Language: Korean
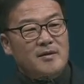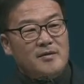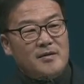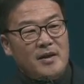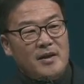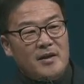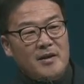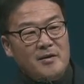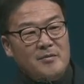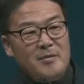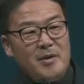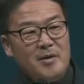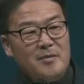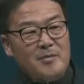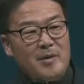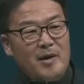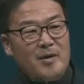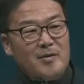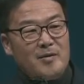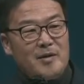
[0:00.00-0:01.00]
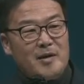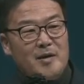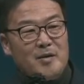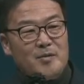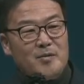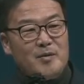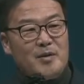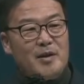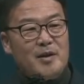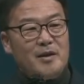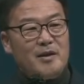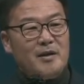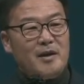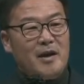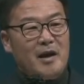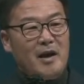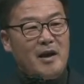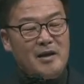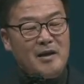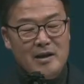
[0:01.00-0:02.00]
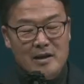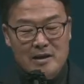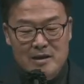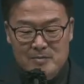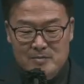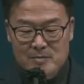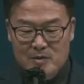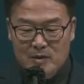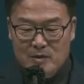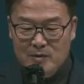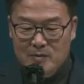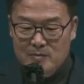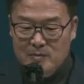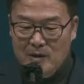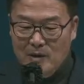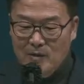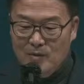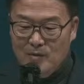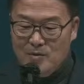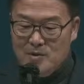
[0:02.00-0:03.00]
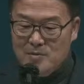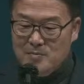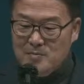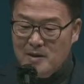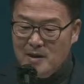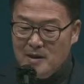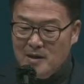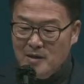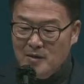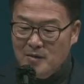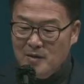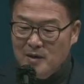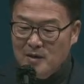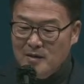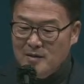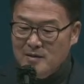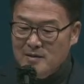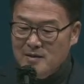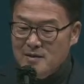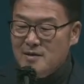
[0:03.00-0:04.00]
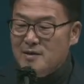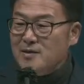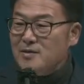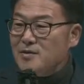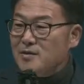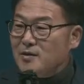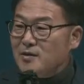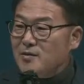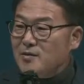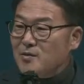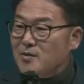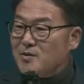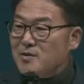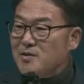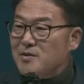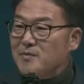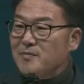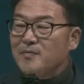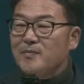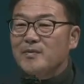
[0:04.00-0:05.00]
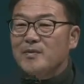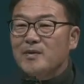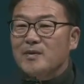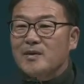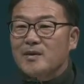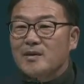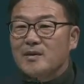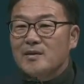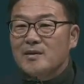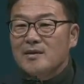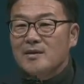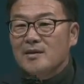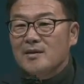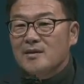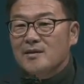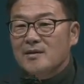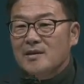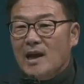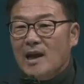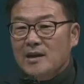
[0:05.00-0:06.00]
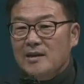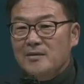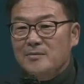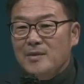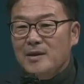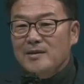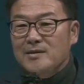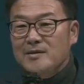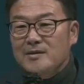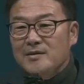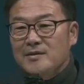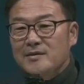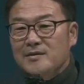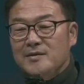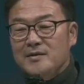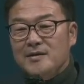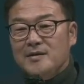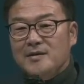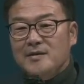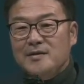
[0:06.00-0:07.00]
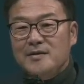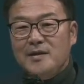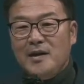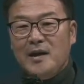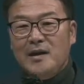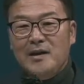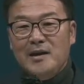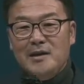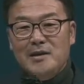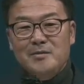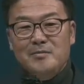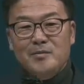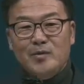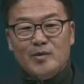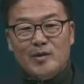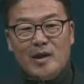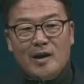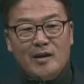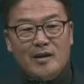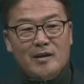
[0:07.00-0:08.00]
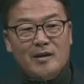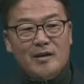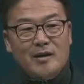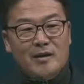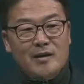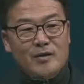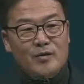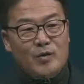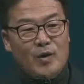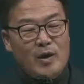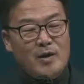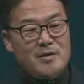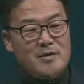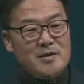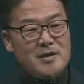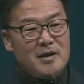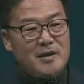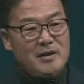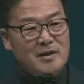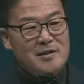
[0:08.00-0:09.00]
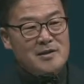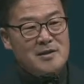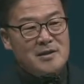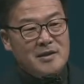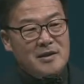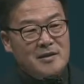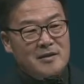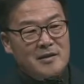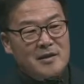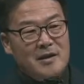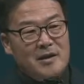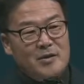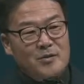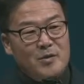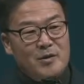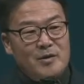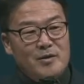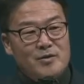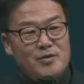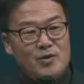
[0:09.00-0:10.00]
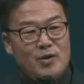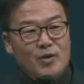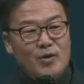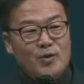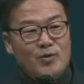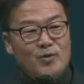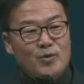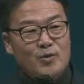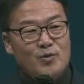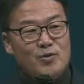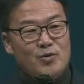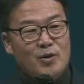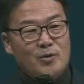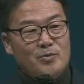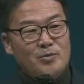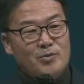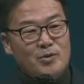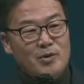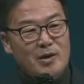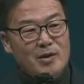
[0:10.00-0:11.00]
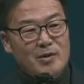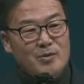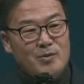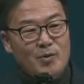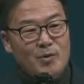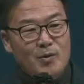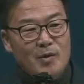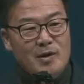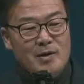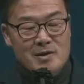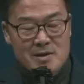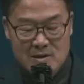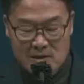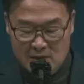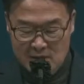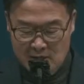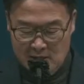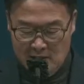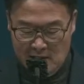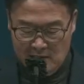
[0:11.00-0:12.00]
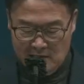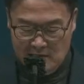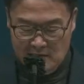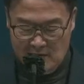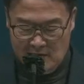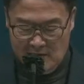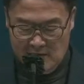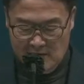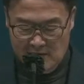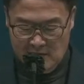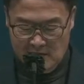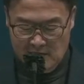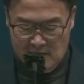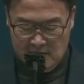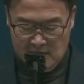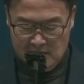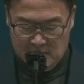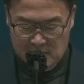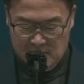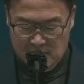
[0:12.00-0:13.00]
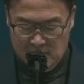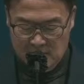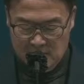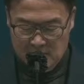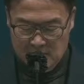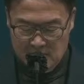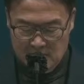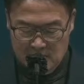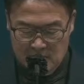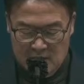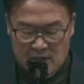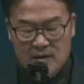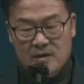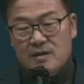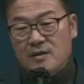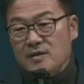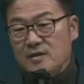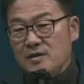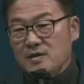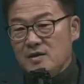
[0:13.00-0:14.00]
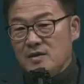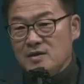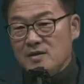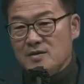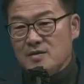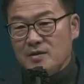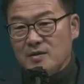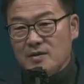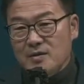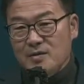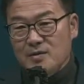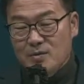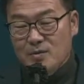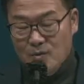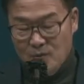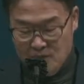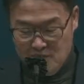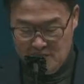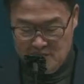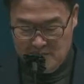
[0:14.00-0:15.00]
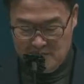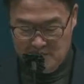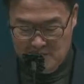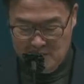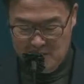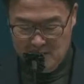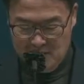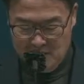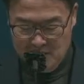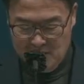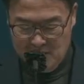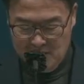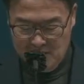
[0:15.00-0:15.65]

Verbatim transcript: 사람의 마음 가운데 하나님처럼 되고 싶다라고 하는 이기적인 욕심. 나를 만든 그 하나님보다 괜찮아지겠다라고 하는 적어도 저분과 똑같이 되겠다라는 그 이기적인 욕심이